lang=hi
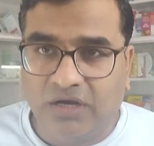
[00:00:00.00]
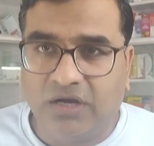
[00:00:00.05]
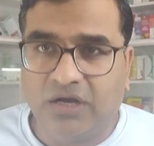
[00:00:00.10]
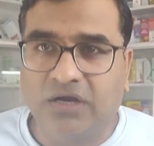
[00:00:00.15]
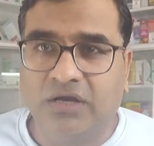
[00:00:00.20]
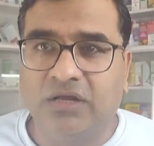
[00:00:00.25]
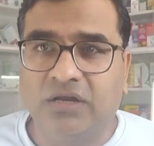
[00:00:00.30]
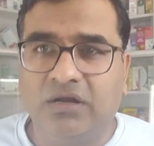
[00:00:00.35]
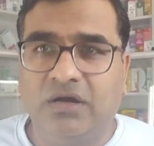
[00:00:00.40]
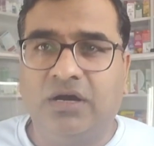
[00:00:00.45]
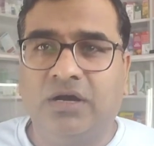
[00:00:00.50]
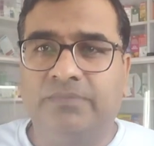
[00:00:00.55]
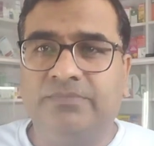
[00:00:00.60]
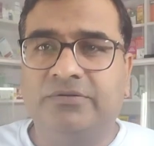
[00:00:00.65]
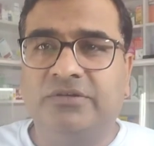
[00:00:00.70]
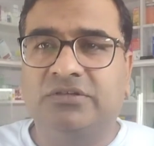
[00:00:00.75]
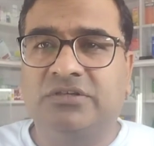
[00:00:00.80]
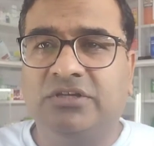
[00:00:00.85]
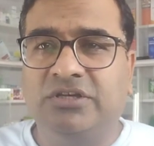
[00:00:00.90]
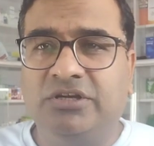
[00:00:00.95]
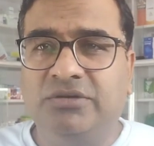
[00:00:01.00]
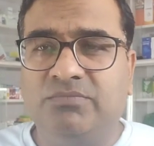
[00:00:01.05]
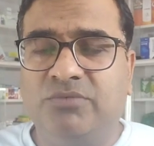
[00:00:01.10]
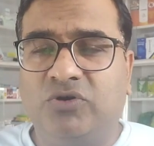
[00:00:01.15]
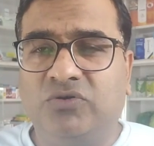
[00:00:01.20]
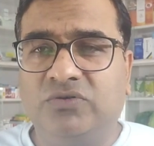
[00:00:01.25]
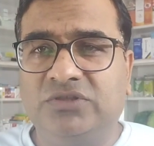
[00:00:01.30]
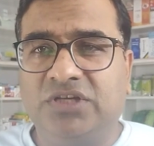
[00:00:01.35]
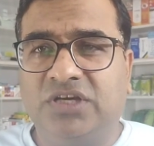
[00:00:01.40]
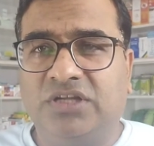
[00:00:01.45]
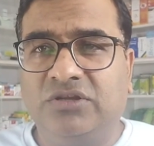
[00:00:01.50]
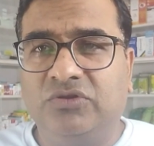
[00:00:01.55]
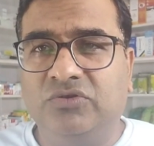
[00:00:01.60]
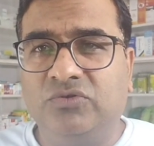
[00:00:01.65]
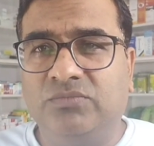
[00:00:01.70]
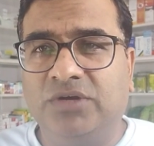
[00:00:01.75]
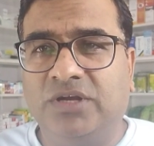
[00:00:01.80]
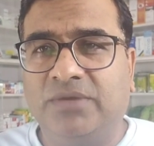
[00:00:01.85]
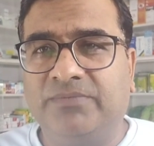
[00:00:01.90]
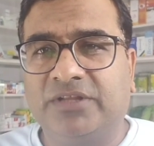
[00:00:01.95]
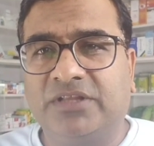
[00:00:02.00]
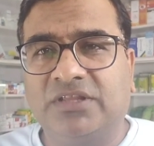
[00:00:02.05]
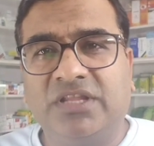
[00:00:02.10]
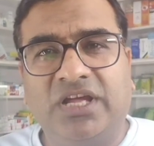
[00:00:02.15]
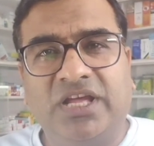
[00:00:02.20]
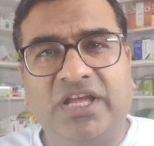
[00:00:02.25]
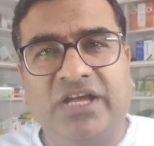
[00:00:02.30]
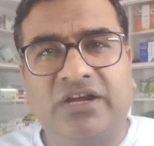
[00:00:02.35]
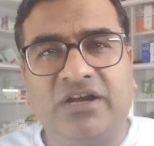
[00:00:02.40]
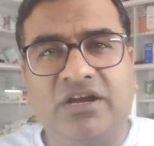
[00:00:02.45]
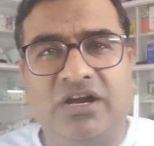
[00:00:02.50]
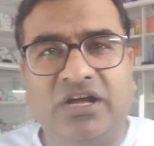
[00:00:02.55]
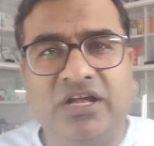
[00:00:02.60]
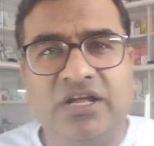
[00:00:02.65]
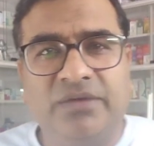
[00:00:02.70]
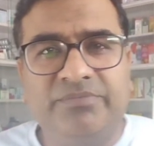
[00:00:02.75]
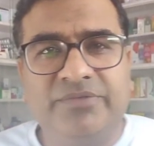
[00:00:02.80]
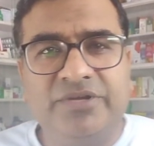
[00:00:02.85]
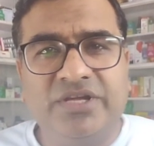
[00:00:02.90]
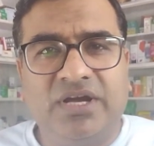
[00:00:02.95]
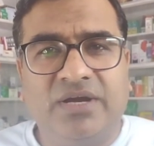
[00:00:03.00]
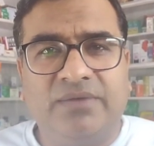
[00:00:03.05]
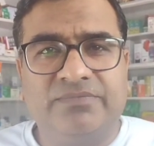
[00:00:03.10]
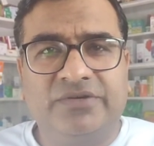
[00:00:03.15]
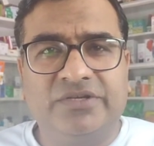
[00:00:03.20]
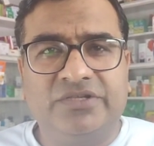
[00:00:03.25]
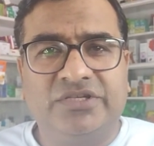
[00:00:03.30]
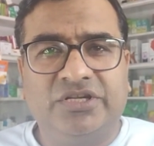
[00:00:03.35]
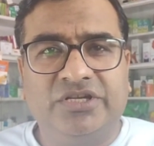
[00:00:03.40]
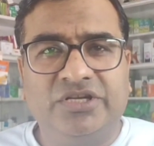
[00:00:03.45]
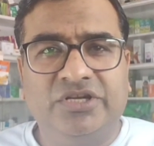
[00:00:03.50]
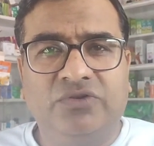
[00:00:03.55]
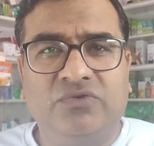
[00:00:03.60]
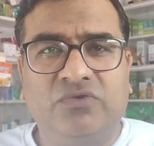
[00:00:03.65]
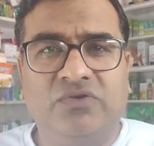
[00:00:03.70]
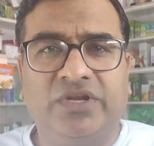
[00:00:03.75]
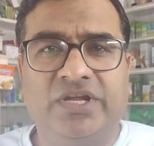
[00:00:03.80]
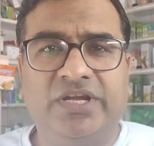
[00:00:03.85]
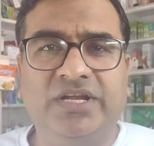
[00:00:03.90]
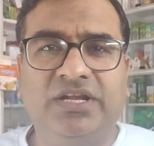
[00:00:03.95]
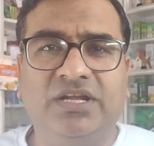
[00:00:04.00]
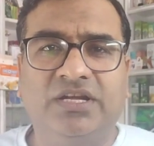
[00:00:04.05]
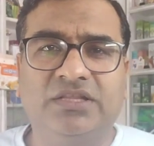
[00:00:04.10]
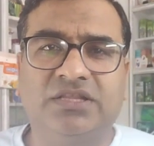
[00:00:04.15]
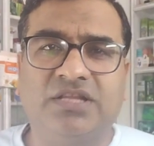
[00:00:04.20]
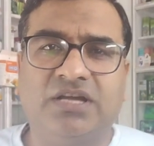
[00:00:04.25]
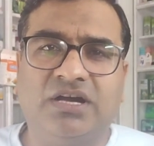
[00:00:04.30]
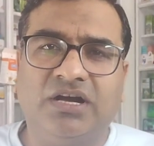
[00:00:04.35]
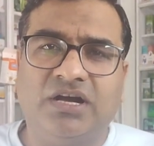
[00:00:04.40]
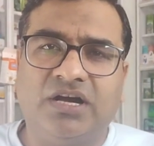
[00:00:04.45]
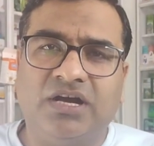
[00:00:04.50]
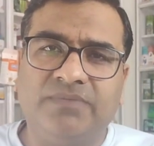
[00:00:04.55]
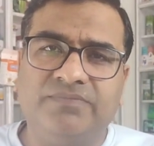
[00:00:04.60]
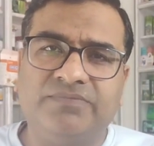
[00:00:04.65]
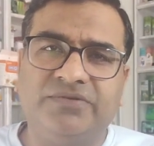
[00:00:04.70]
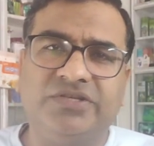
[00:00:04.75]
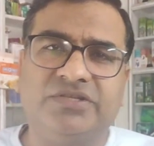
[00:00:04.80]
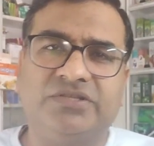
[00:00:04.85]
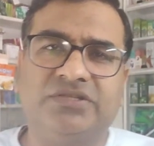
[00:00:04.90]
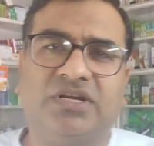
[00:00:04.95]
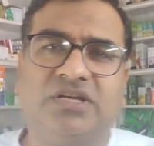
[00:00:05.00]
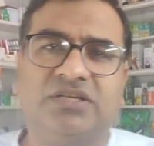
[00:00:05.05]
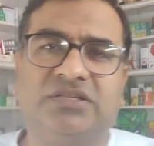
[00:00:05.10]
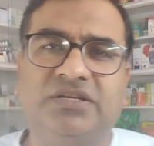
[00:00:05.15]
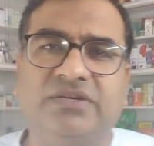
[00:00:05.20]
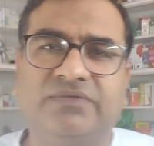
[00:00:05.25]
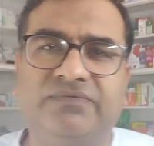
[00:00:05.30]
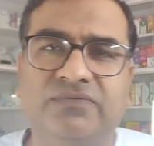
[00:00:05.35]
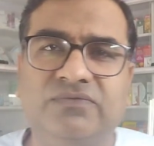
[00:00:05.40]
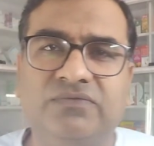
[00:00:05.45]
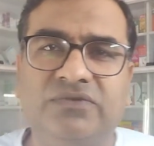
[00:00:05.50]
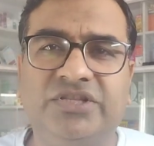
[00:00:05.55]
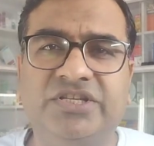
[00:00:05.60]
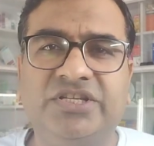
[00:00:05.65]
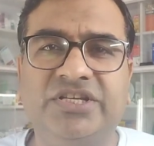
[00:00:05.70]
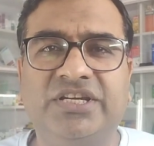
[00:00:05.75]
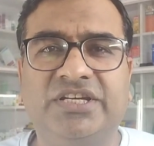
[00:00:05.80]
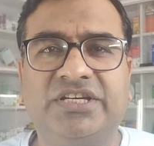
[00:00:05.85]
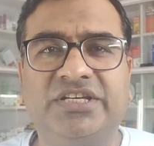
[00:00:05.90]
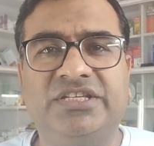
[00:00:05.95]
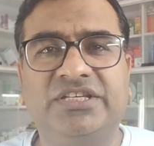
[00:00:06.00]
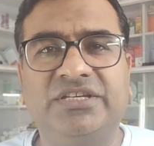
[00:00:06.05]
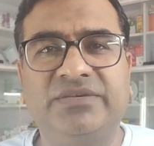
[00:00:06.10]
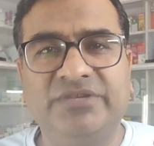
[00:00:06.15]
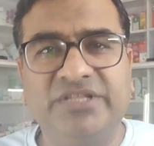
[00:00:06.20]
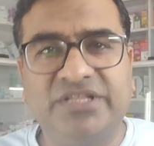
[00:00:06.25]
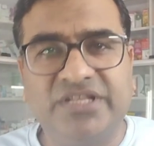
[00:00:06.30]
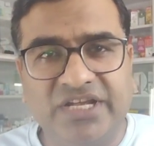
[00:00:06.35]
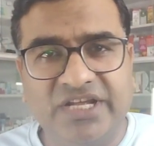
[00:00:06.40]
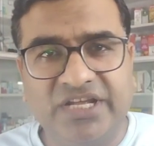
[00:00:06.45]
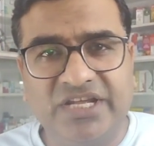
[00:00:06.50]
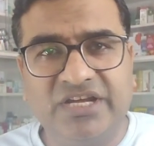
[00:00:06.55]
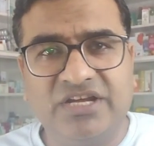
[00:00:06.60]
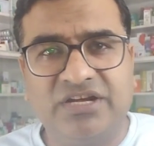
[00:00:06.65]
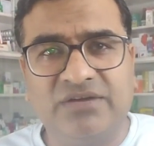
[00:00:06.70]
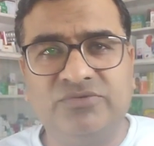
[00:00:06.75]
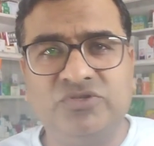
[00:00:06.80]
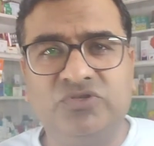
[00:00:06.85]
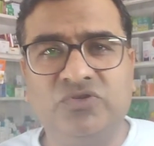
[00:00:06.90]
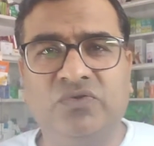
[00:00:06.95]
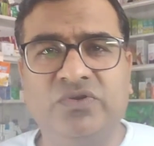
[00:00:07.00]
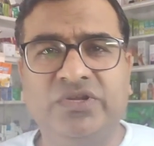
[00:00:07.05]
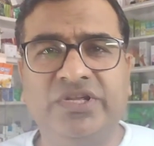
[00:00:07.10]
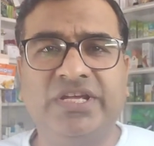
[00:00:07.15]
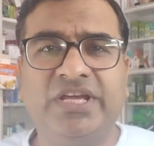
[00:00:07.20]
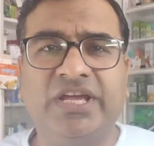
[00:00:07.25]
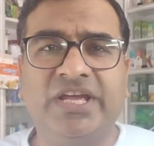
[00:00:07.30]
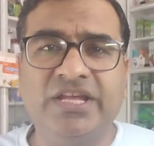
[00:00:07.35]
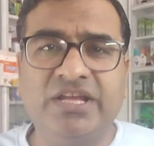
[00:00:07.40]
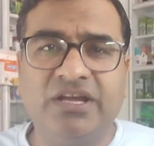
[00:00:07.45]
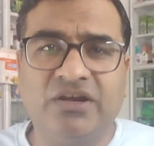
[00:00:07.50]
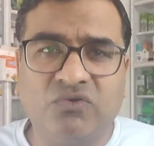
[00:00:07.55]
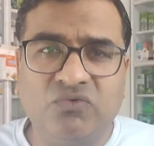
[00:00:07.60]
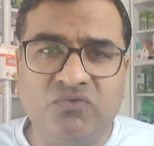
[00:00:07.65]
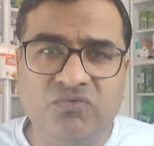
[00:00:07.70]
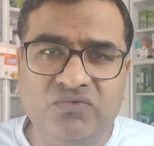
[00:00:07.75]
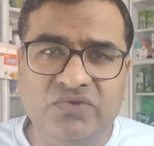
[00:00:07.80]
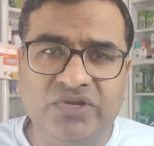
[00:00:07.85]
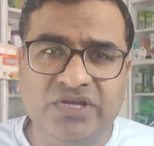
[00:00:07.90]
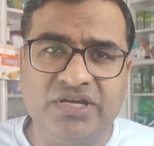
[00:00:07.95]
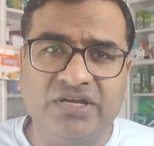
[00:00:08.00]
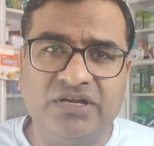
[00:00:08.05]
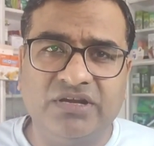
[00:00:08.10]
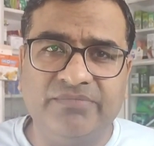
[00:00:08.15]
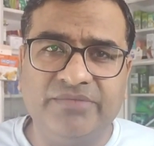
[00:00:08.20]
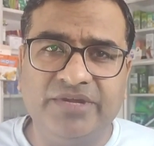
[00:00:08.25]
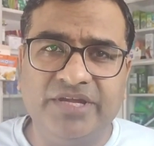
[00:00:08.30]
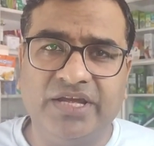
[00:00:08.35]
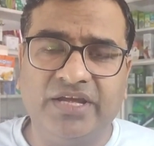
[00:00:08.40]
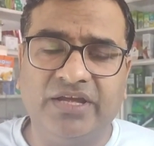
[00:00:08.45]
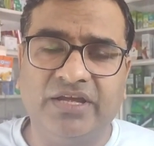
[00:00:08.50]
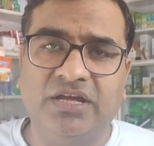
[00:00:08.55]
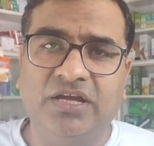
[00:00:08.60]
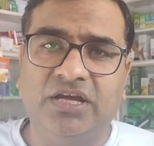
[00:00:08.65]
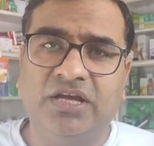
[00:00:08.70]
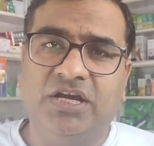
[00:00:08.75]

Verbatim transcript: अगर आपका शरीर बहुत ज़्यादा दुबला पतला है खाया पिया आपके शरीर को नहीं लगता आपकी सांसें फूलती हैं किसी भी तरह की कमजोरी है या खून की कमी है